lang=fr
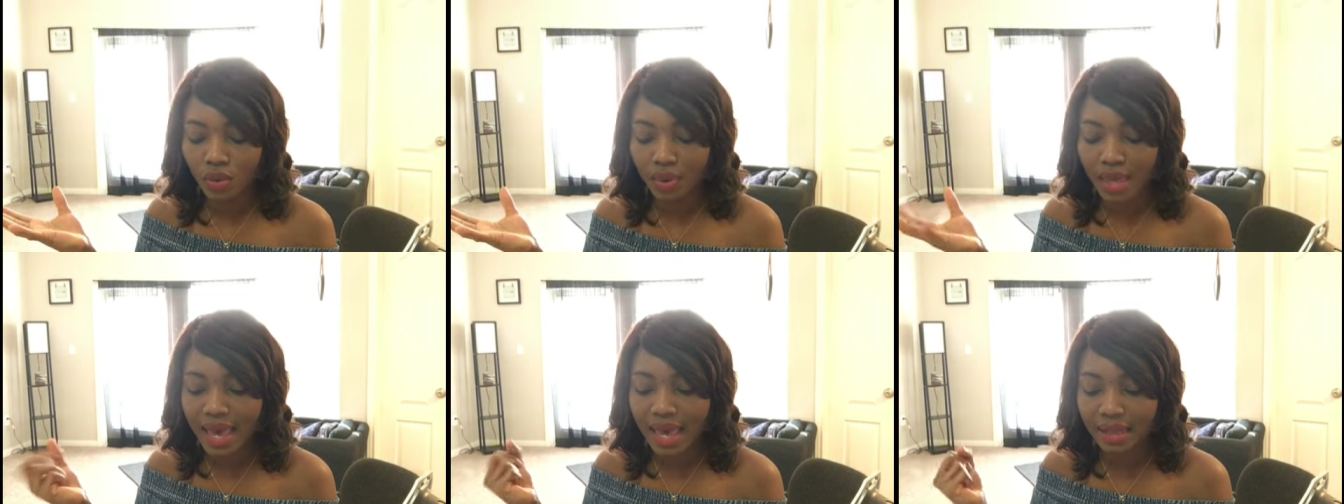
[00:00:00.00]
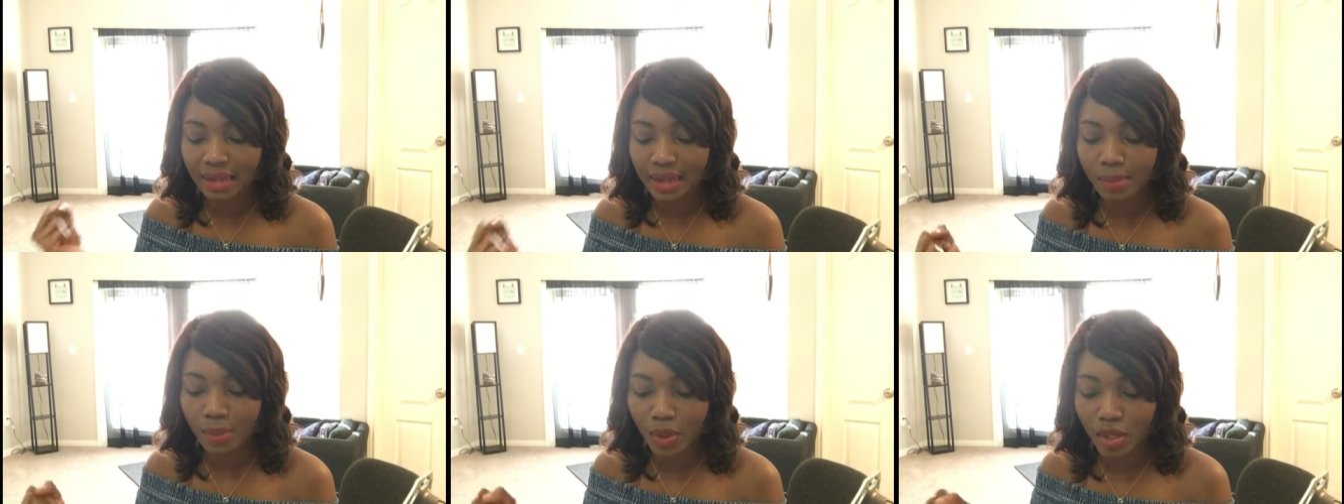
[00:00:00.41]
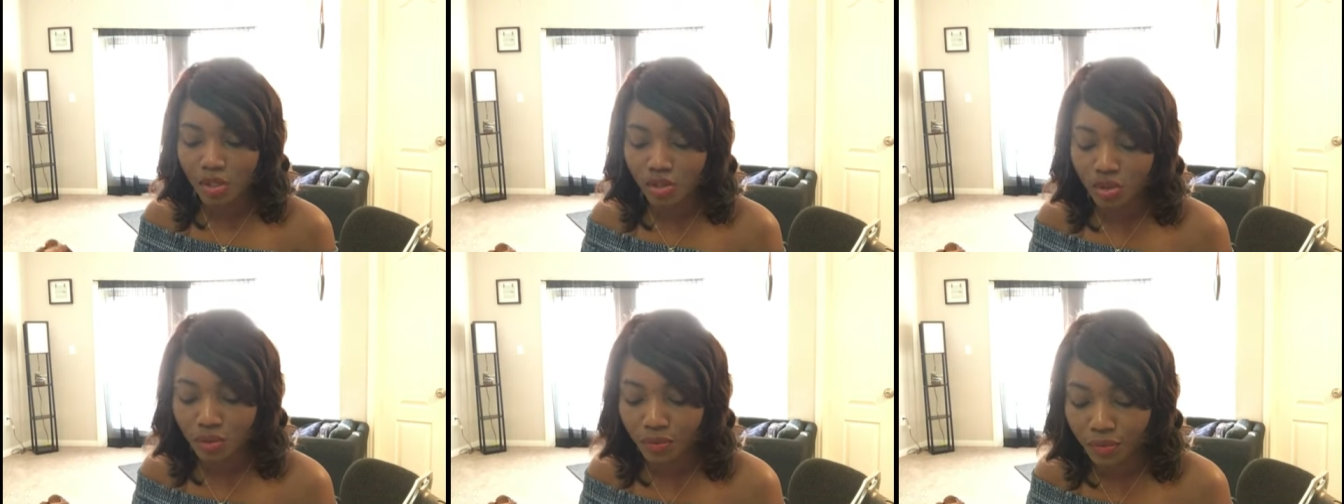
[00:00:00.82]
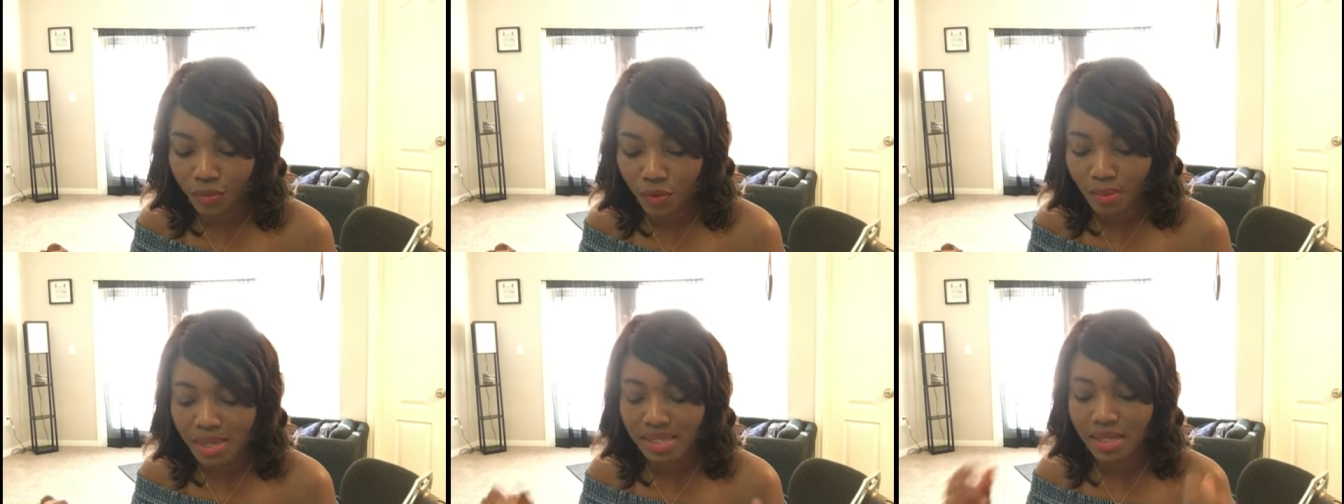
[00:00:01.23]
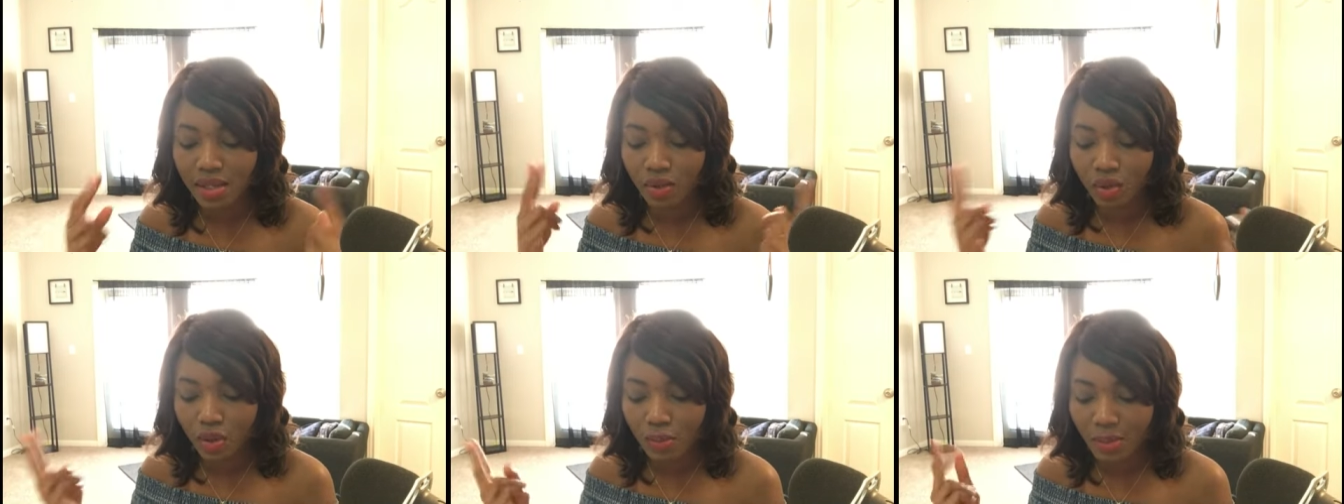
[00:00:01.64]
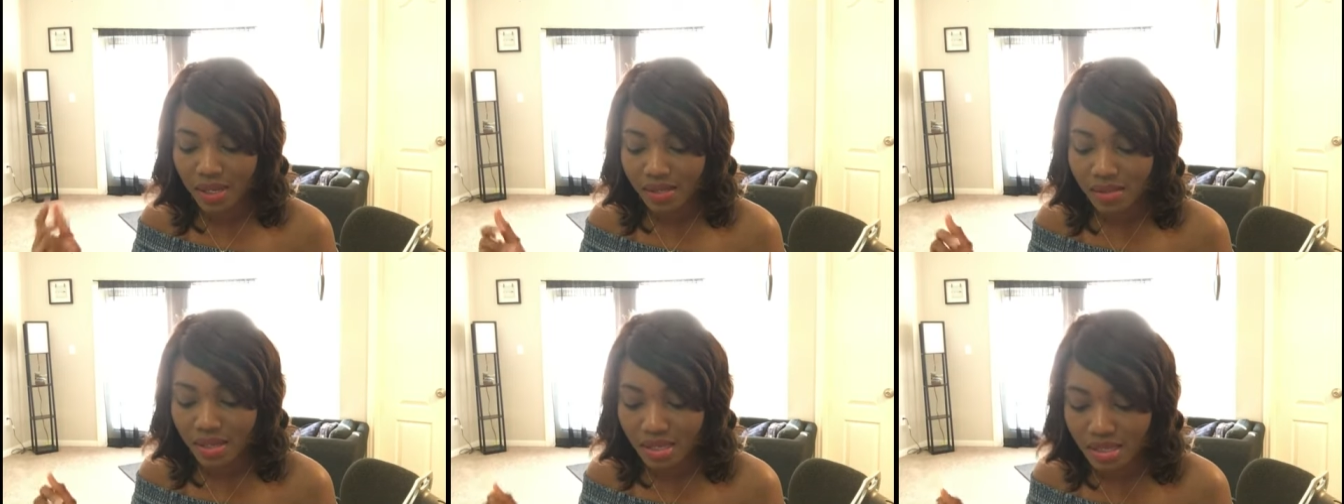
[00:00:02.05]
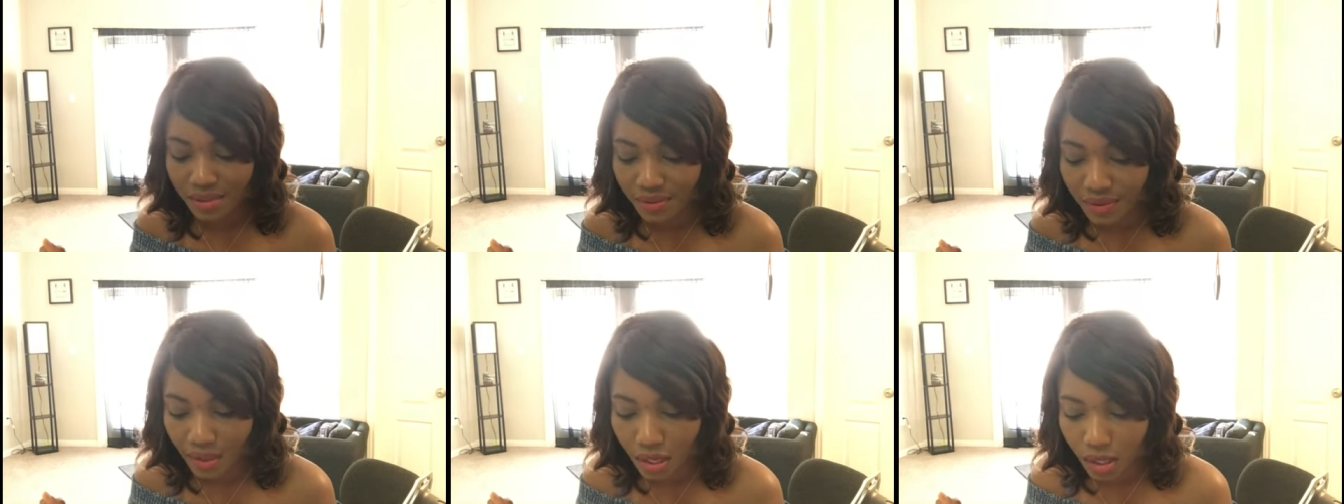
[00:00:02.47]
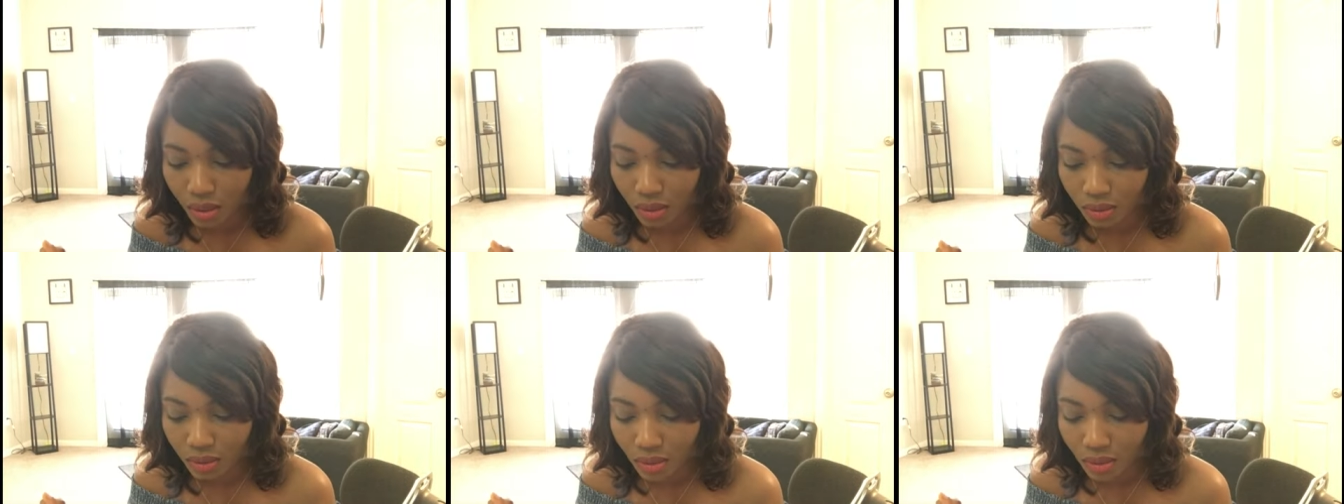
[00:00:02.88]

garder proche de vous, mais c'est deux personnes différentes.